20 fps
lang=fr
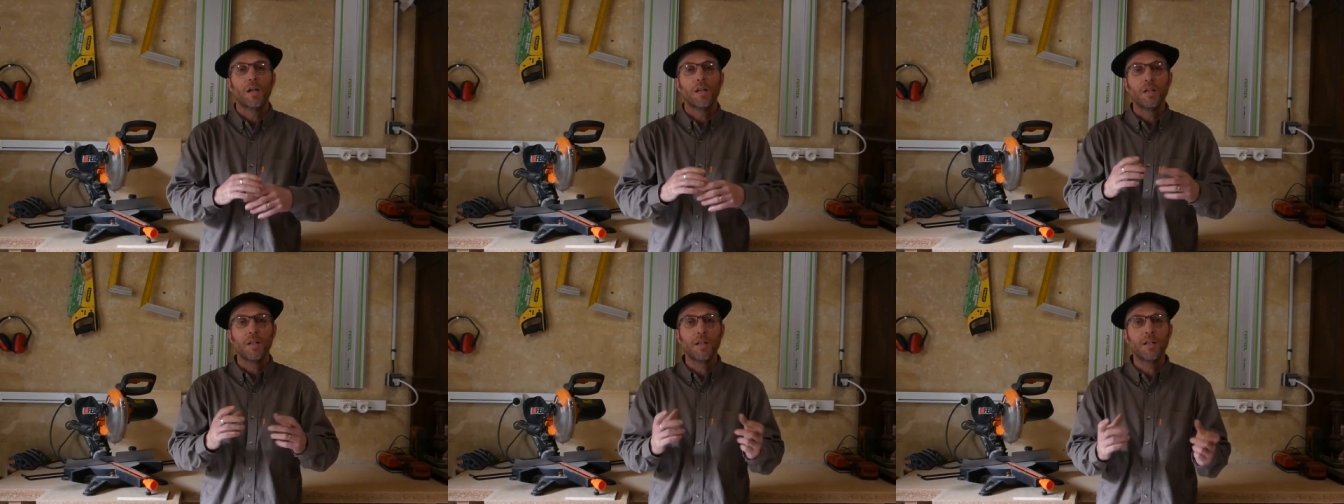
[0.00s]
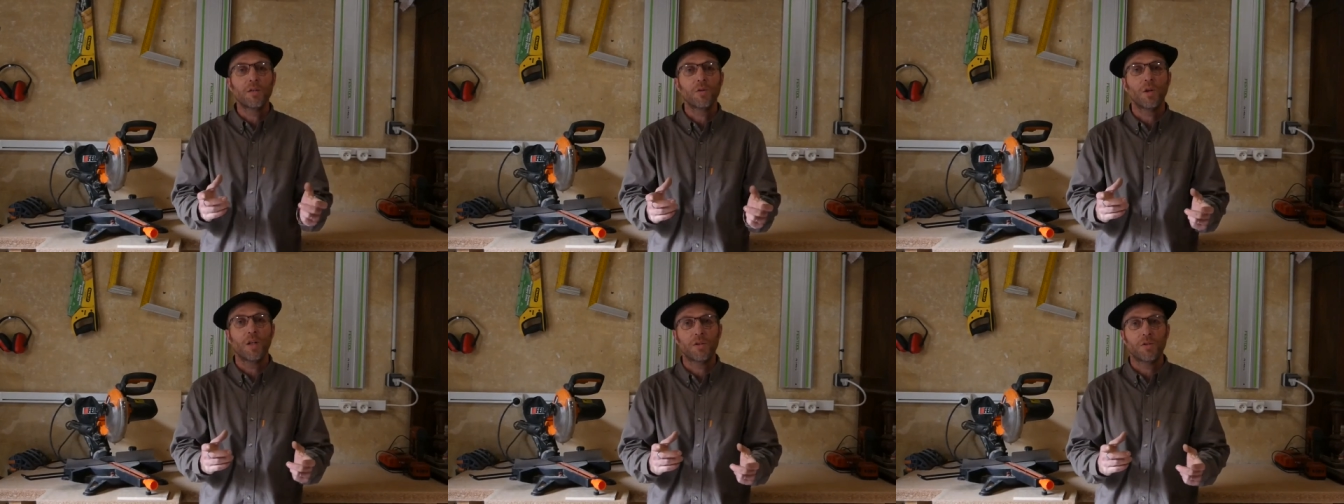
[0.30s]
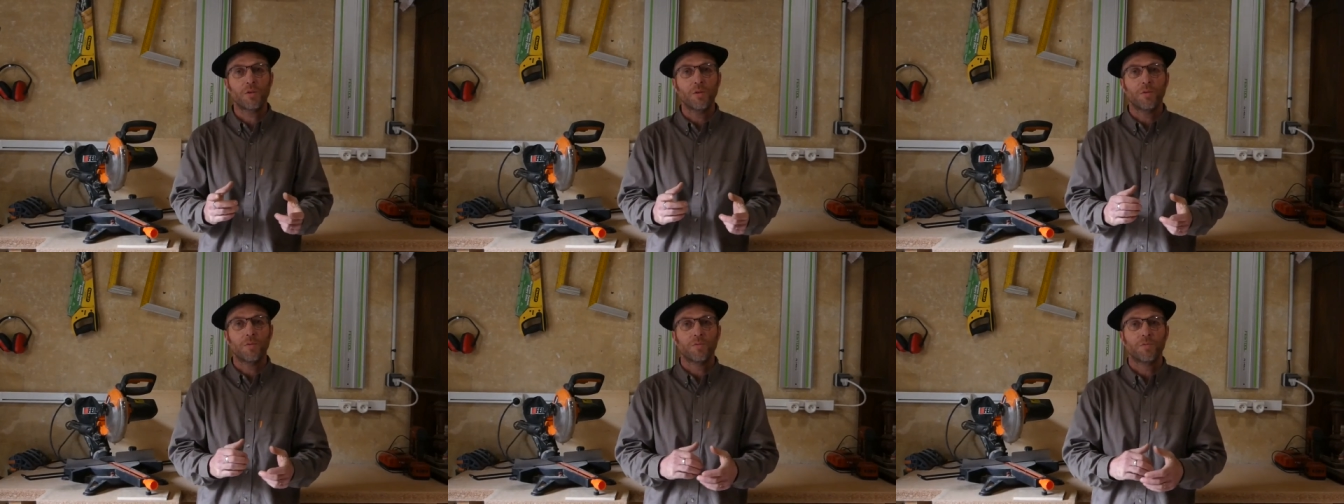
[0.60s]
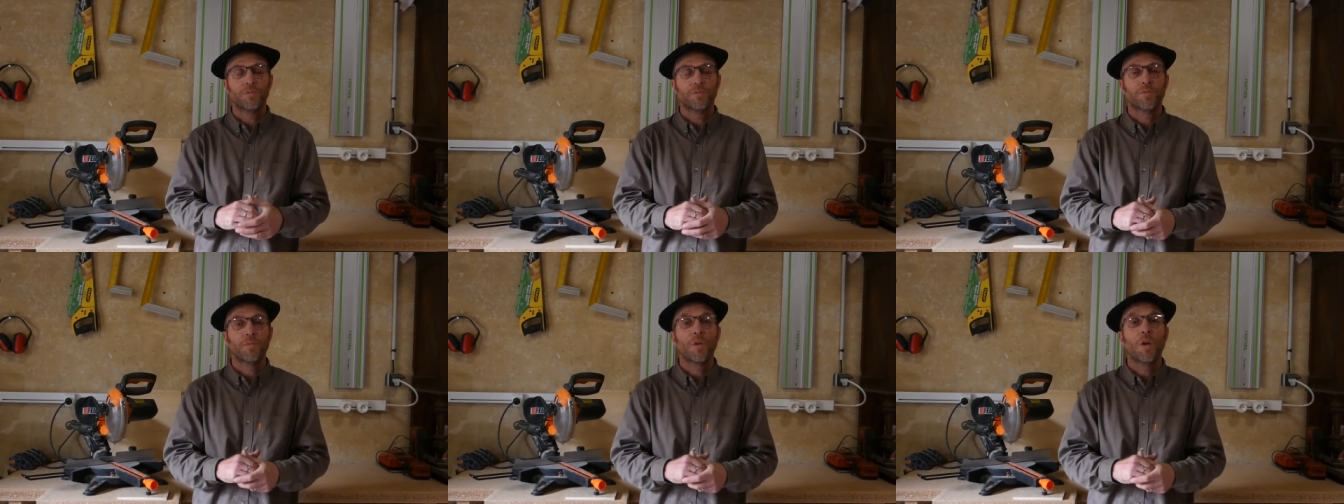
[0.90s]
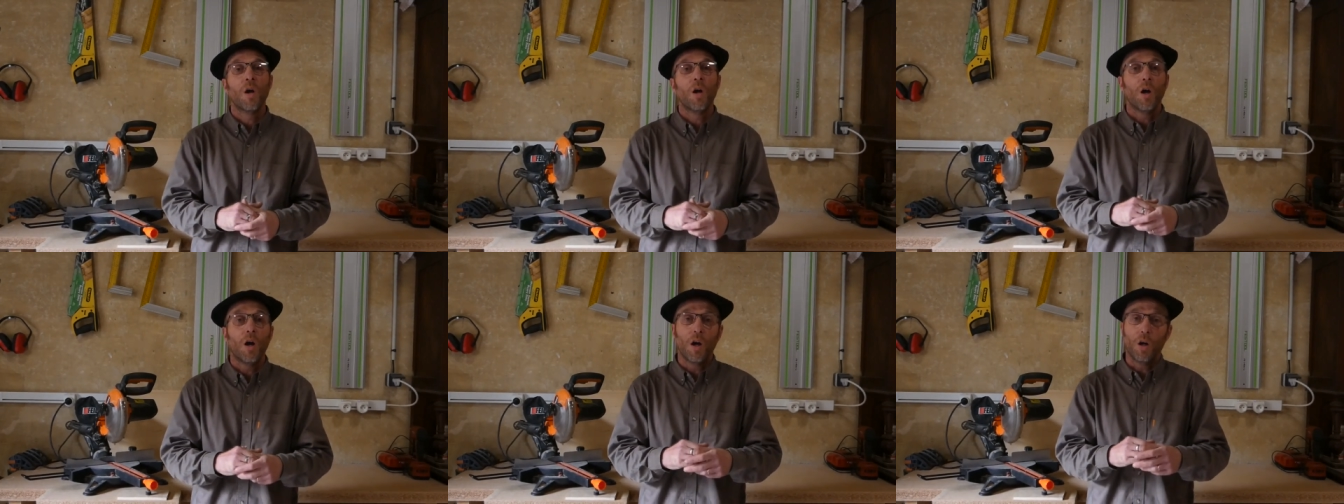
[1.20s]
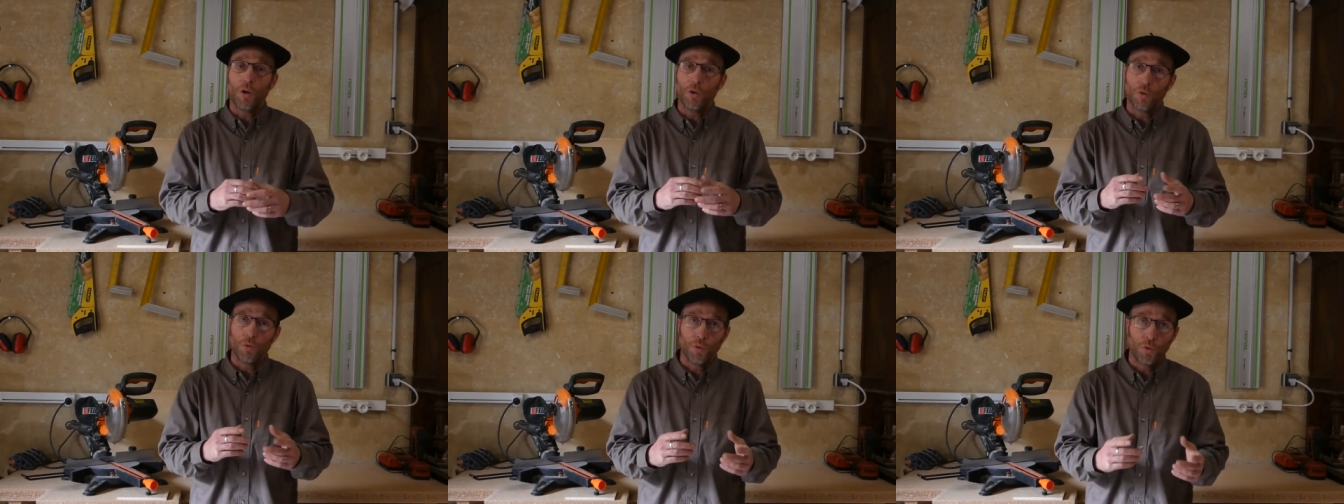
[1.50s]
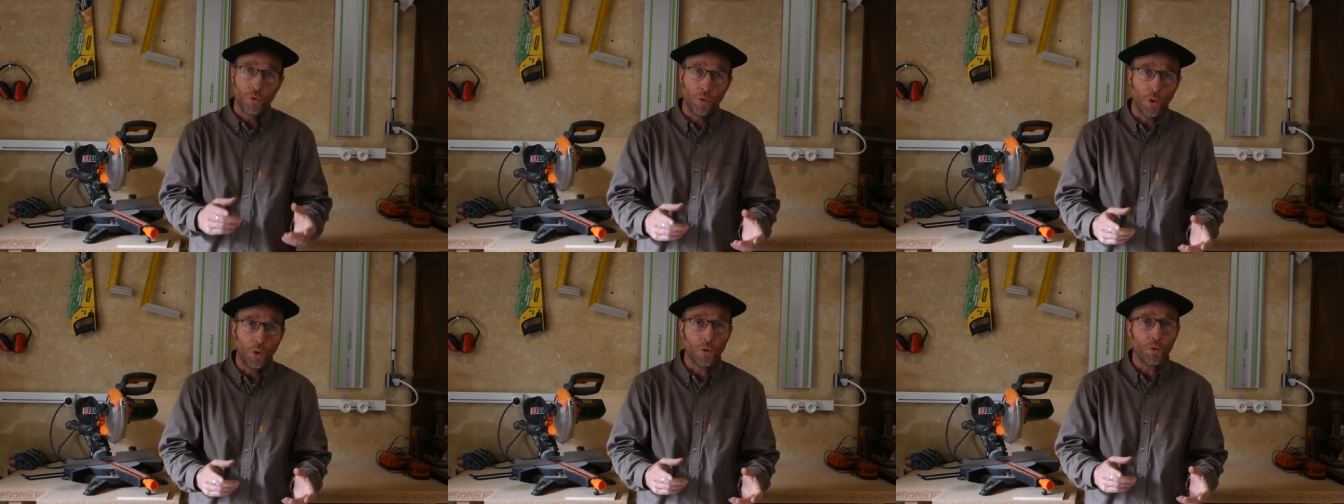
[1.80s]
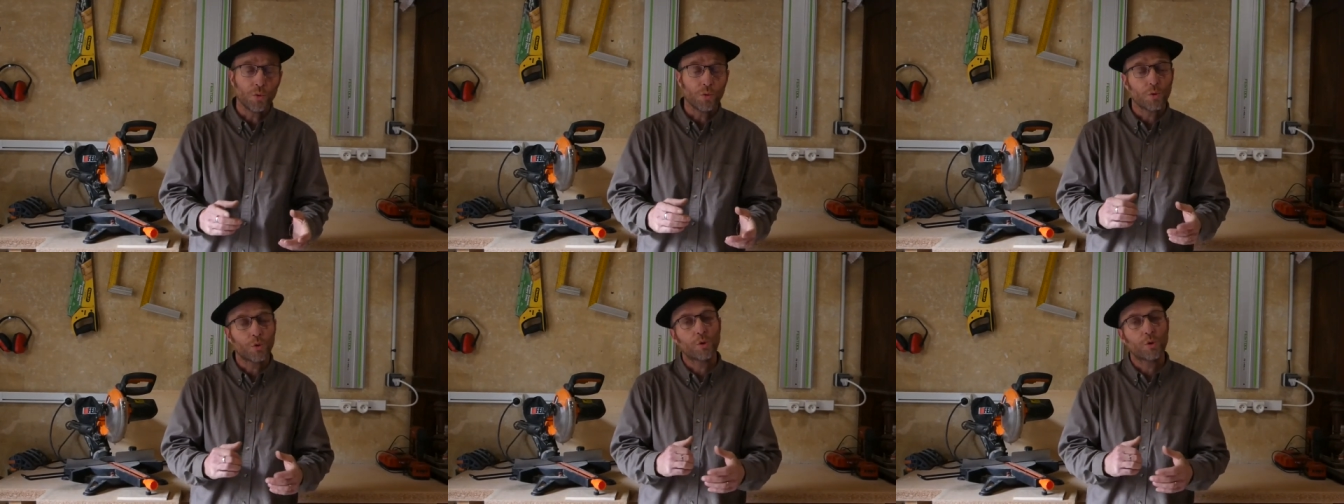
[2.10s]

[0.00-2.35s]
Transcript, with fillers: L'isolation. Non,